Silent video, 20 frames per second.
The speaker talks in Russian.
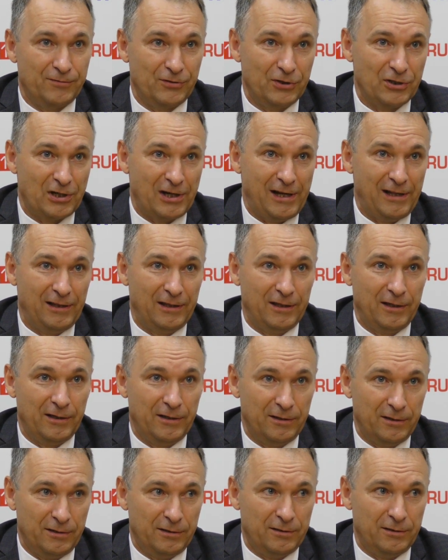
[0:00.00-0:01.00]

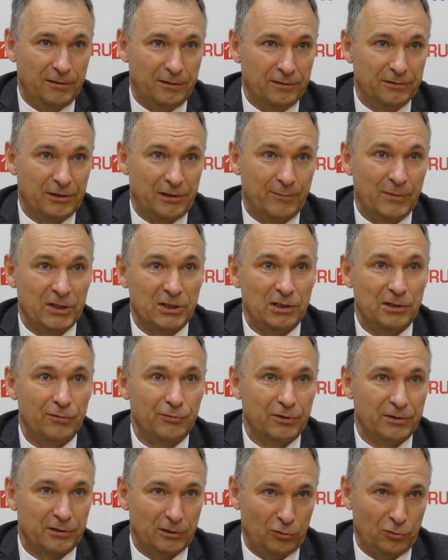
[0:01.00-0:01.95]
федеральные а, нормативы,